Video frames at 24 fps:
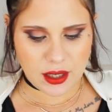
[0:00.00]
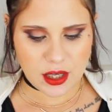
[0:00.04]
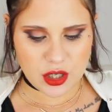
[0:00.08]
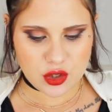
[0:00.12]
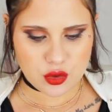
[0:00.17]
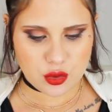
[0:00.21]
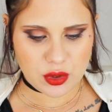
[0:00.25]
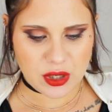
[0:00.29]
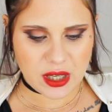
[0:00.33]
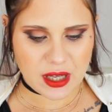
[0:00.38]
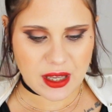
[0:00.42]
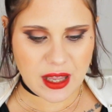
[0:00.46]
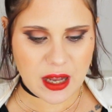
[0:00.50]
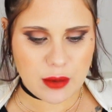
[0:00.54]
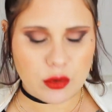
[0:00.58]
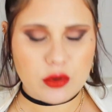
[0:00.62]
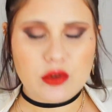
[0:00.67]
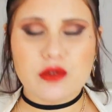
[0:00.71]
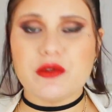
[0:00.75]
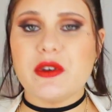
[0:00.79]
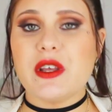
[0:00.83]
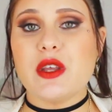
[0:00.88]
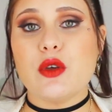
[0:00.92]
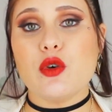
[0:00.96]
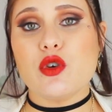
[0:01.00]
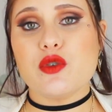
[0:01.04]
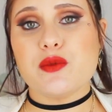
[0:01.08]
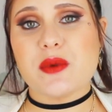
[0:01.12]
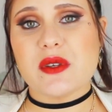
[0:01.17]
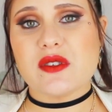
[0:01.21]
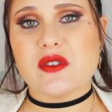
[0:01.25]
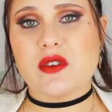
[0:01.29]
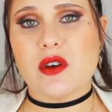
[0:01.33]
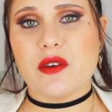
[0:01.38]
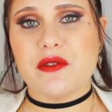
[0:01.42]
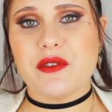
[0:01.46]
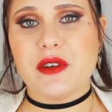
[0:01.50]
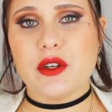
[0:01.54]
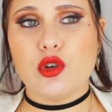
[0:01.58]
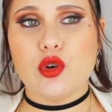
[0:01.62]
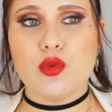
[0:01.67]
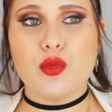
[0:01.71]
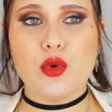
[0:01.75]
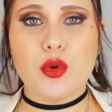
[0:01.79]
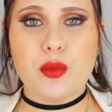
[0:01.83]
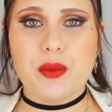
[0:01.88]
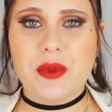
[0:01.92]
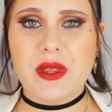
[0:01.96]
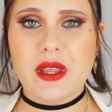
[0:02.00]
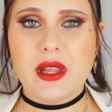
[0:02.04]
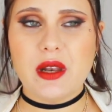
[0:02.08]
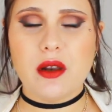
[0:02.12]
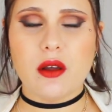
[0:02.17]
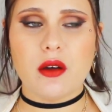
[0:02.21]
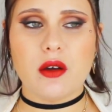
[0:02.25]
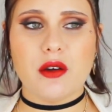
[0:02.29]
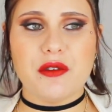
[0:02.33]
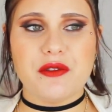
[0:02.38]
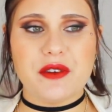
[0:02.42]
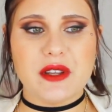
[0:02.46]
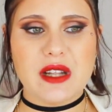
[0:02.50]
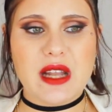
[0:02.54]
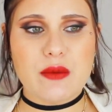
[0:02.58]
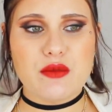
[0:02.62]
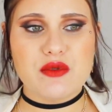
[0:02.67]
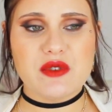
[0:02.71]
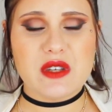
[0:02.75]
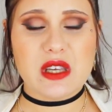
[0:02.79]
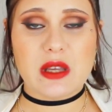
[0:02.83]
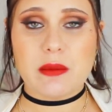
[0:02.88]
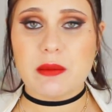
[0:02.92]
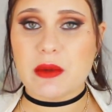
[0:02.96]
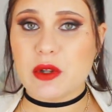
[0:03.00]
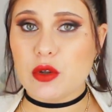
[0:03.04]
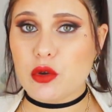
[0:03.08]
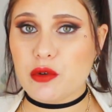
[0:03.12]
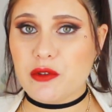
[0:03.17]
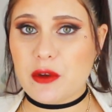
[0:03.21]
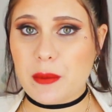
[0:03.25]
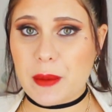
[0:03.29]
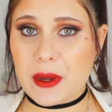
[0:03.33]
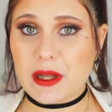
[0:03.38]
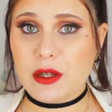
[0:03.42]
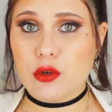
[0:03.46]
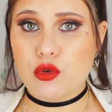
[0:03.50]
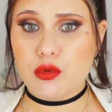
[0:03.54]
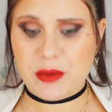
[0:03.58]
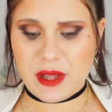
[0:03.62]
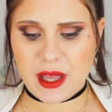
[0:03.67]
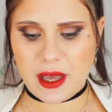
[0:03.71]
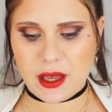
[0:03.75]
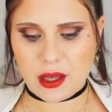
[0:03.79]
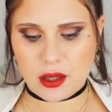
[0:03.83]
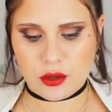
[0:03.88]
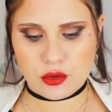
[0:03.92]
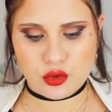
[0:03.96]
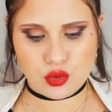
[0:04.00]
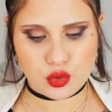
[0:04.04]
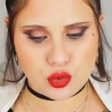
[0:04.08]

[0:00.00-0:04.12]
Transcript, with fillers: Et je voulais également une veilleuse parce qu'en fait le mobile euh, fait de la musique mais ne fait pas de lumière.